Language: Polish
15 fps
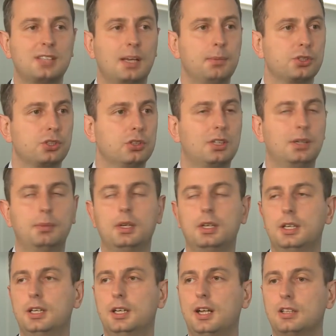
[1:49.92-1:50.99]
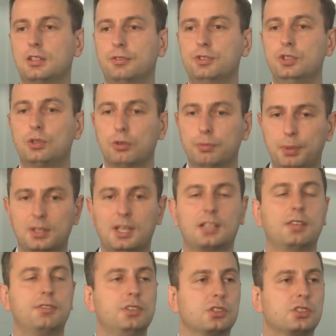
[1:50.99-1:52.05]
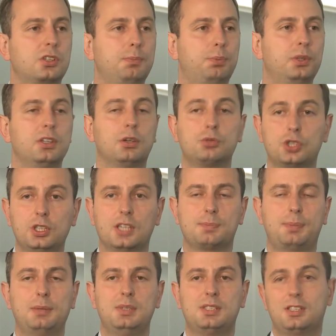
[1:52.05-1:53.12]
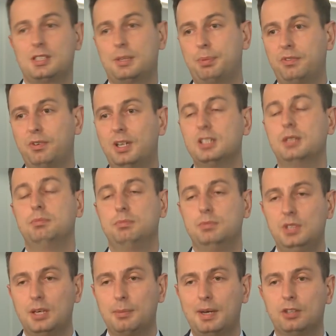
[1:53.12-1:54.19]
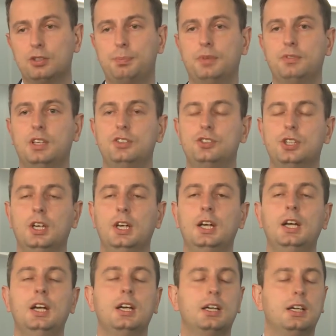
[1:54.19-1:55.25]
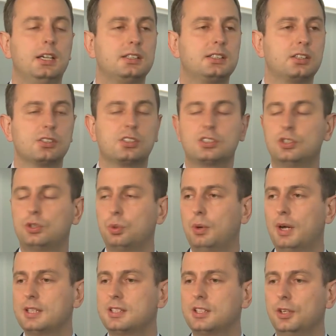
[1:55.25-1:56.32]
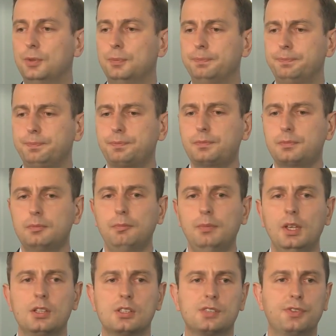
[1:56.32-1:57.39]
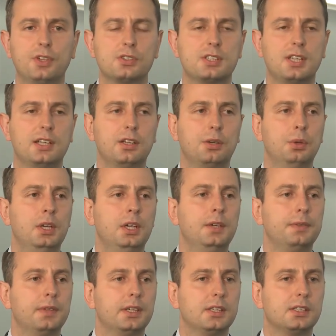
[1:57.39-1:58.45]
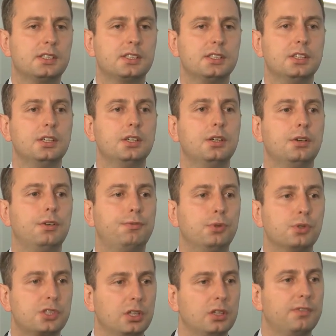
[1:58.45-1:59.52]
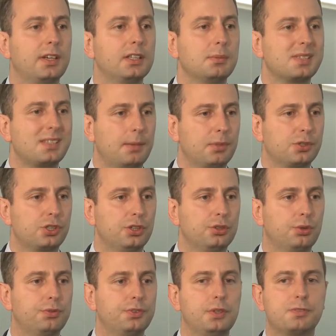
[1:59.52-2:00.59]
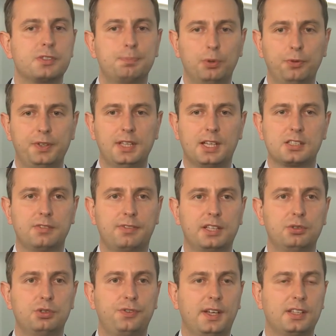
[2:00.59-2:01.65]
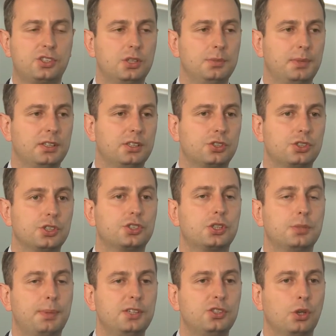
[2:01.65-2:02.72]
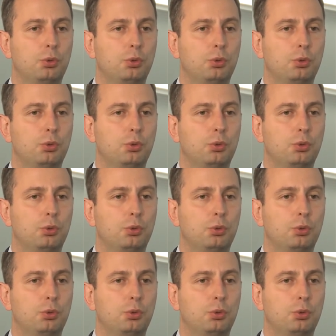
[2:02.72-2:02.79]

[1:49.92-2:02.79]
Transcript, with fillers: samorządem e, ratowników, bo takie wnioski płyną? Czy jest pan minister za powołanie? Nie ma odpowiedzi. E, co z sytuacją związaną e, z e, funkcjonowaniem samorządów i współfinansowaniem świadczeń medycznych. Czy będzie